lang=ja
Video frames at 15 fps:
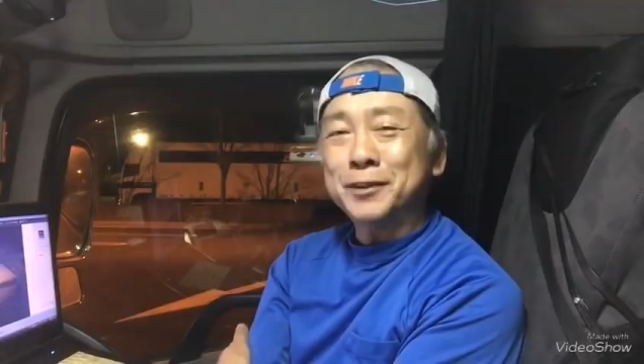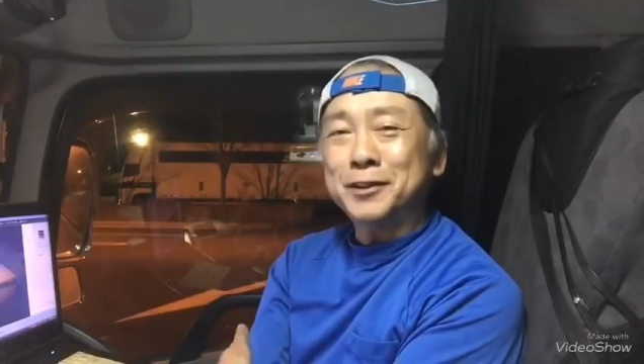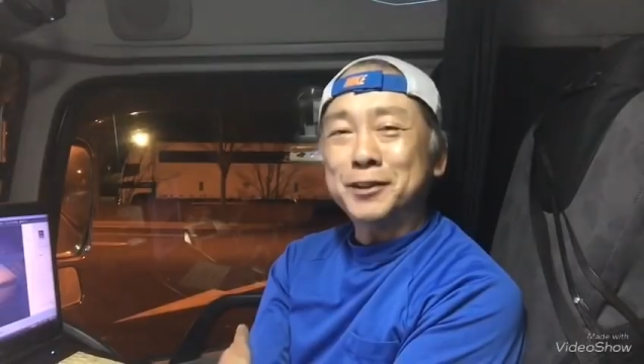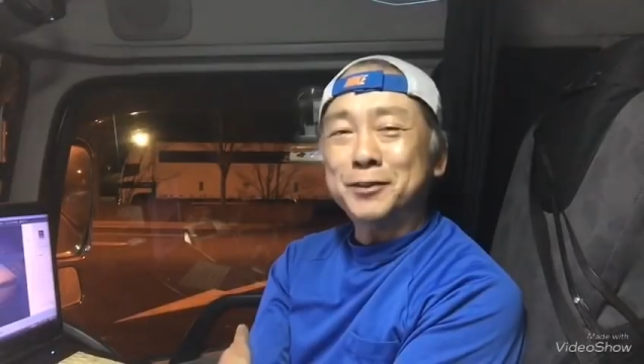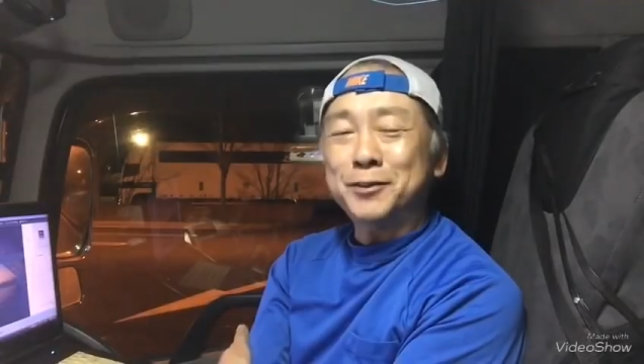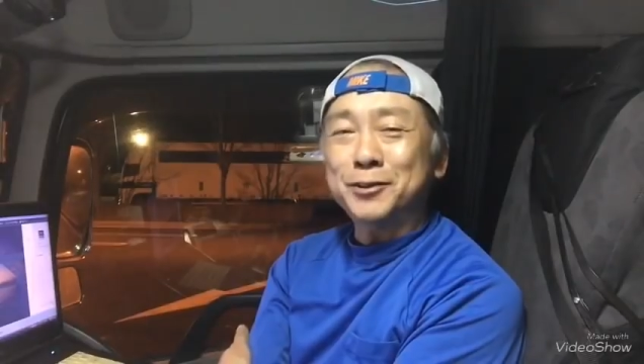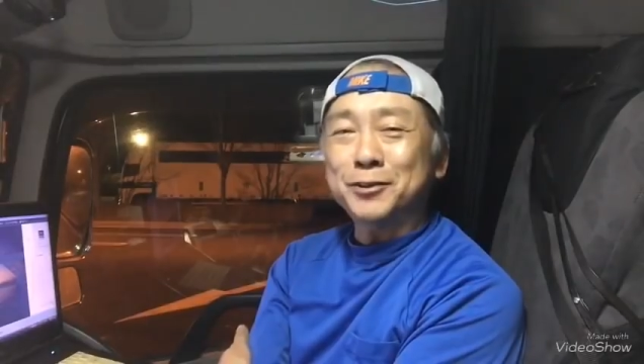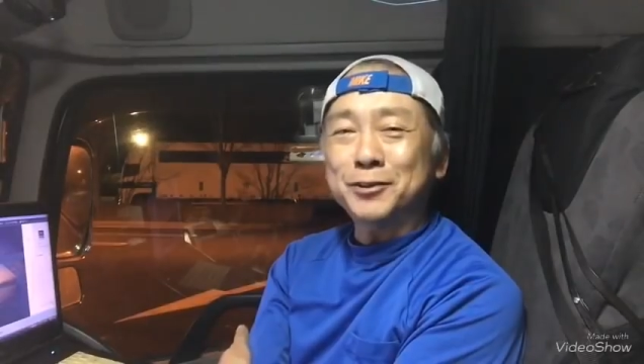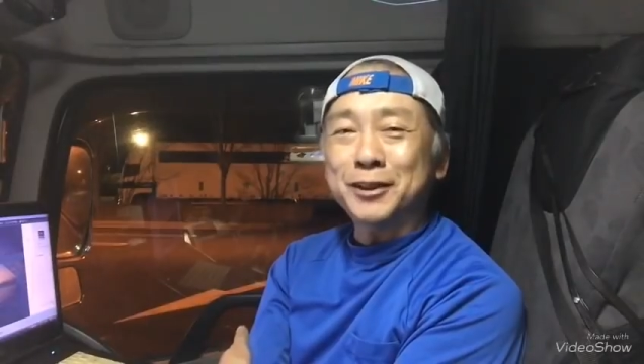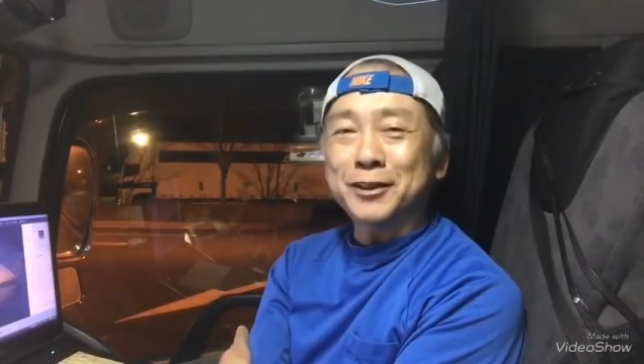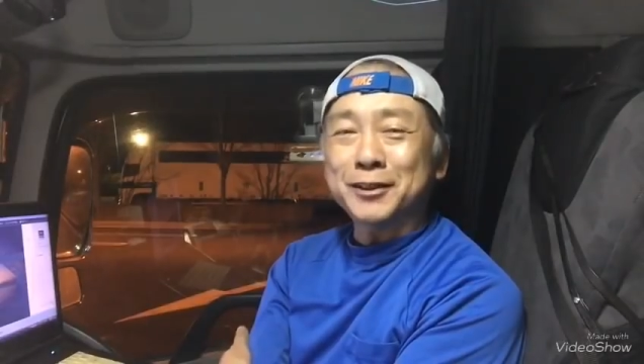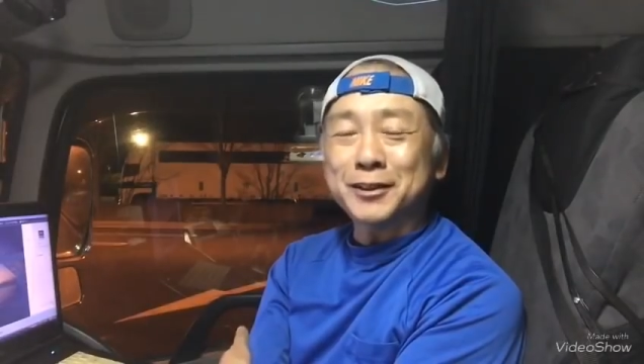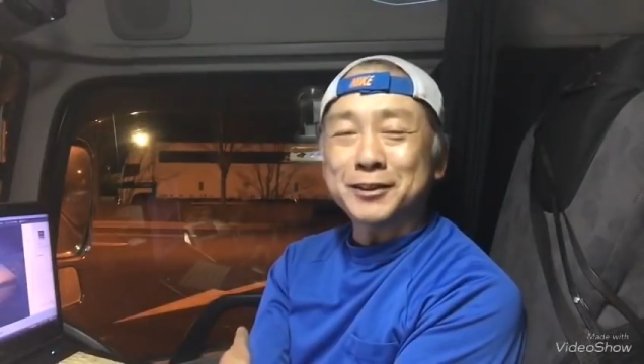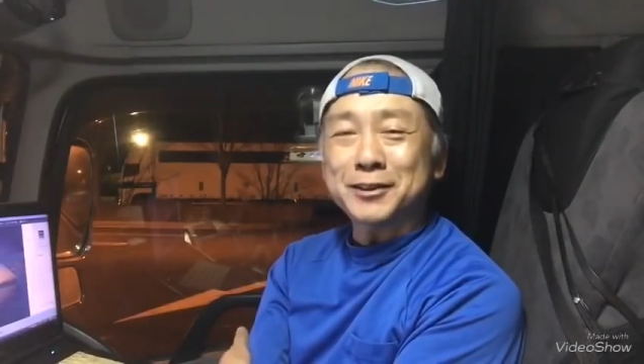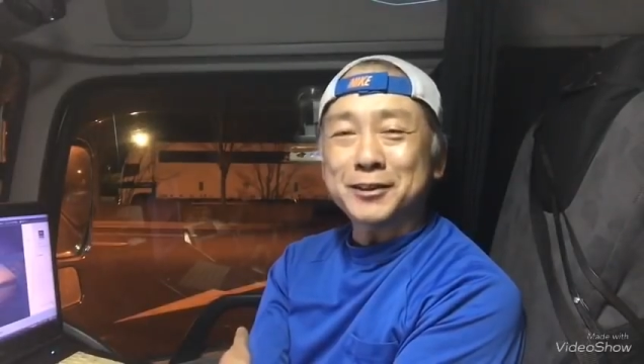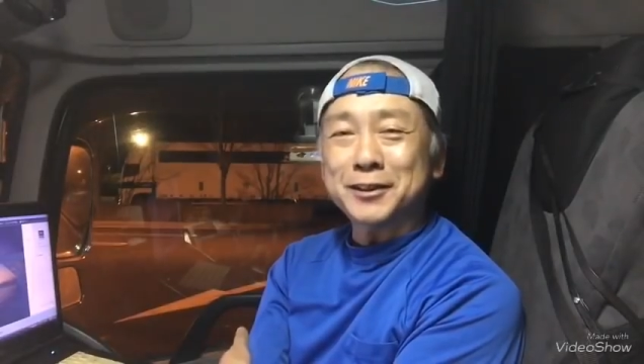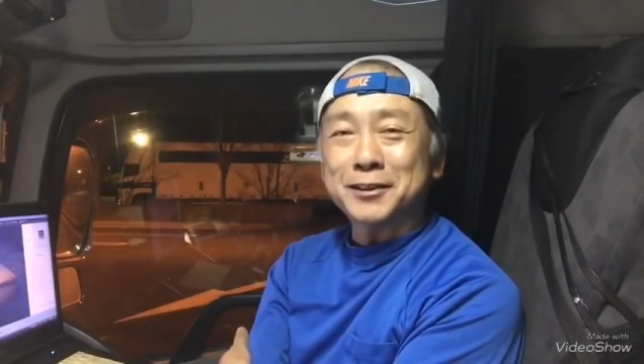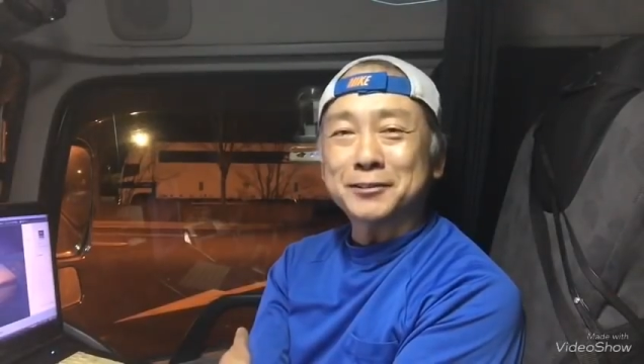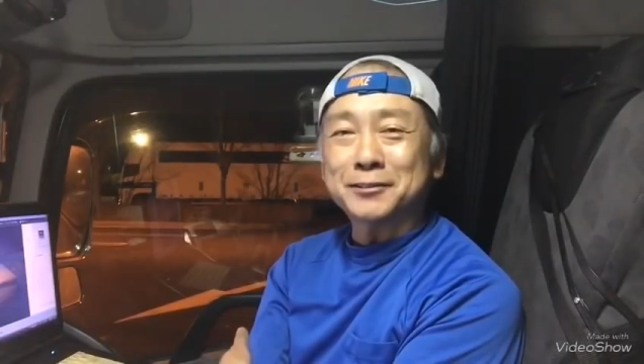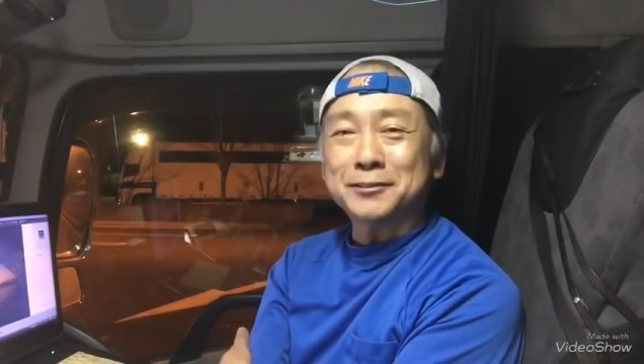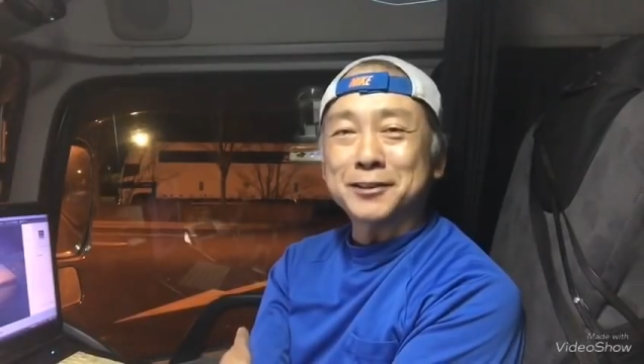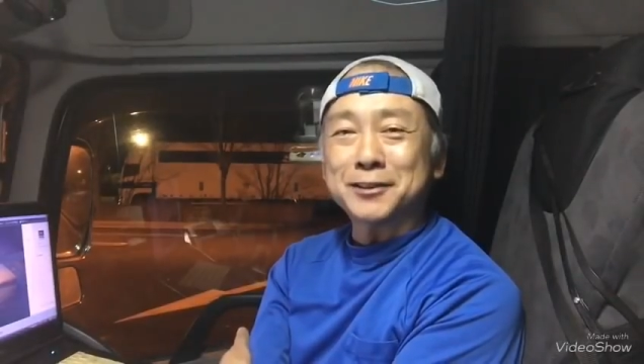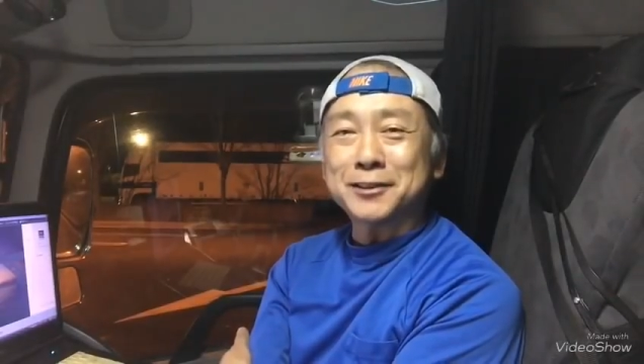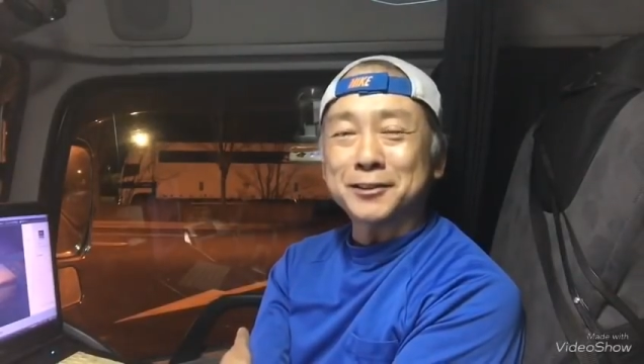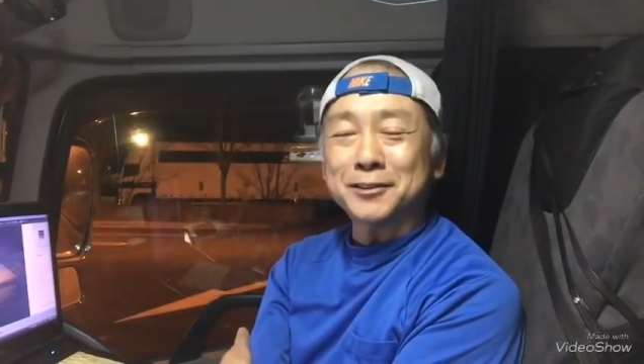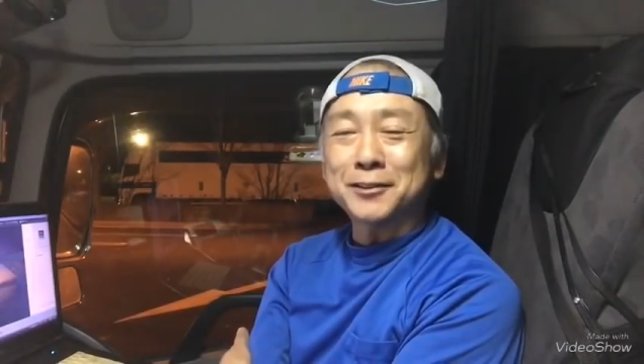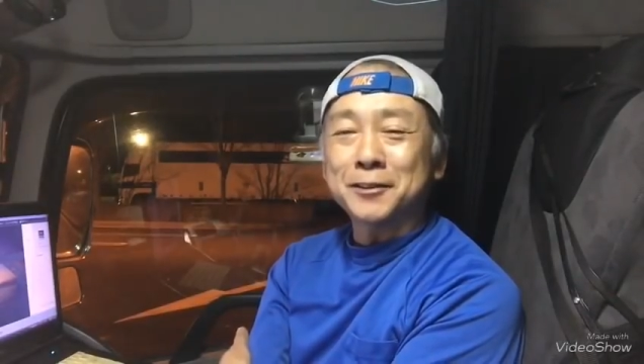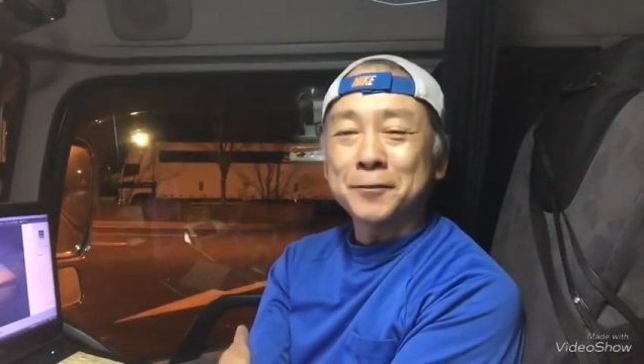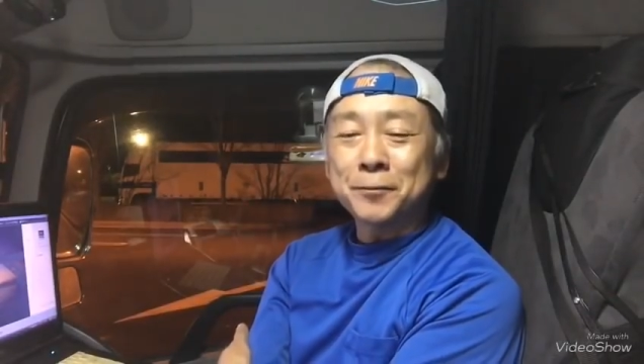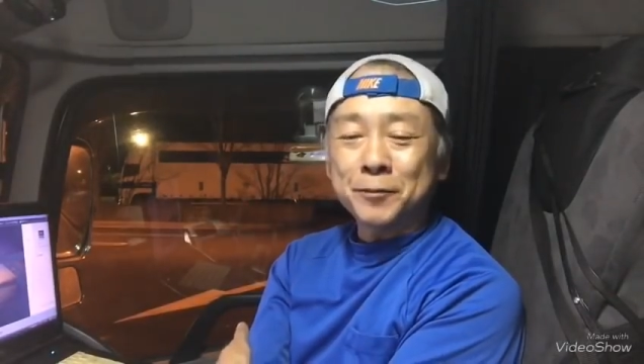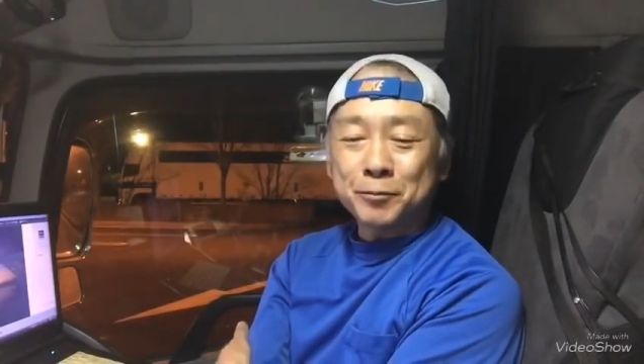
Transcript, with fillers: レベルの話になってくるんですけど、